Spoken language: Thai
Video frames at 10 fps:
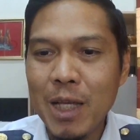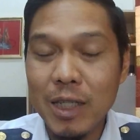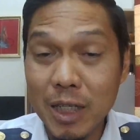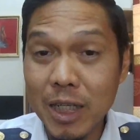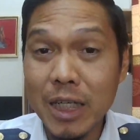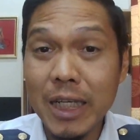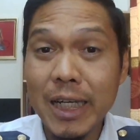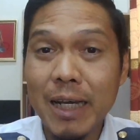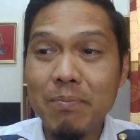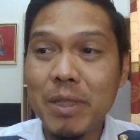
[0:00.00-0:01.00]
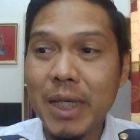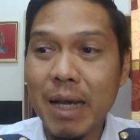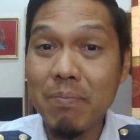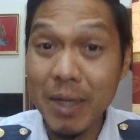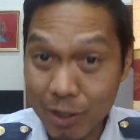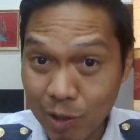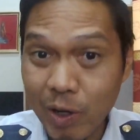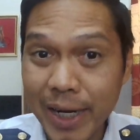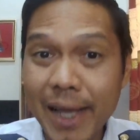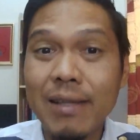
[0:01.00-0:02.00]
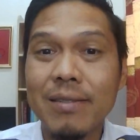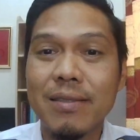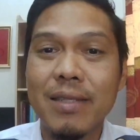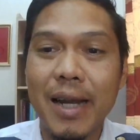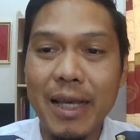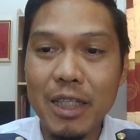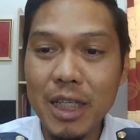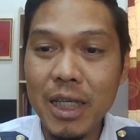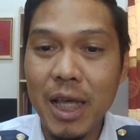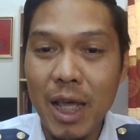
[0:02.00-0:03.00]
สิ้นเดือนนี้นะครับมีการเปิดสอนนะใครที่